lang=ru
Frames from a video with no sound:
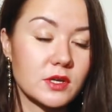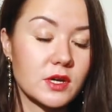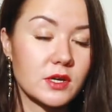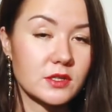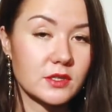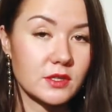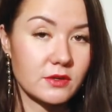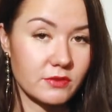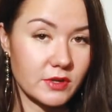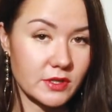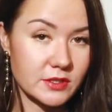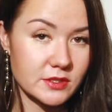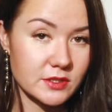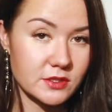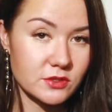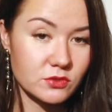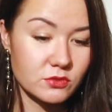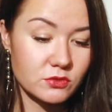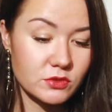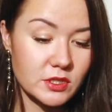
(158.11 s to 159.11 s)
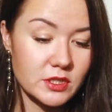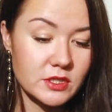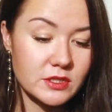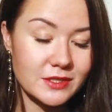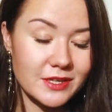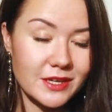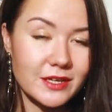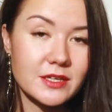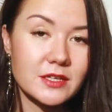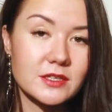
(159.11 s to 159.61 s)
как на вас изнутри,
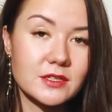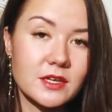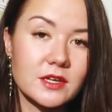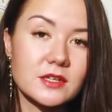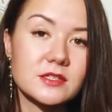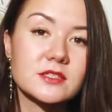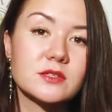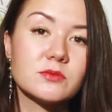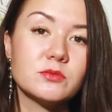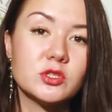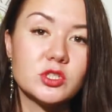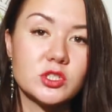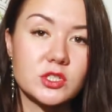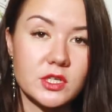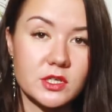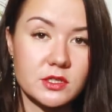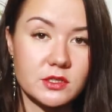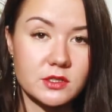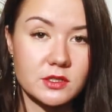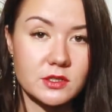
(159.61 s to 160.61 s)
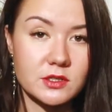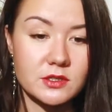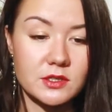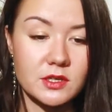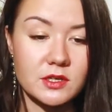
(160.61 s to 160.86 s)
так и на собеседника,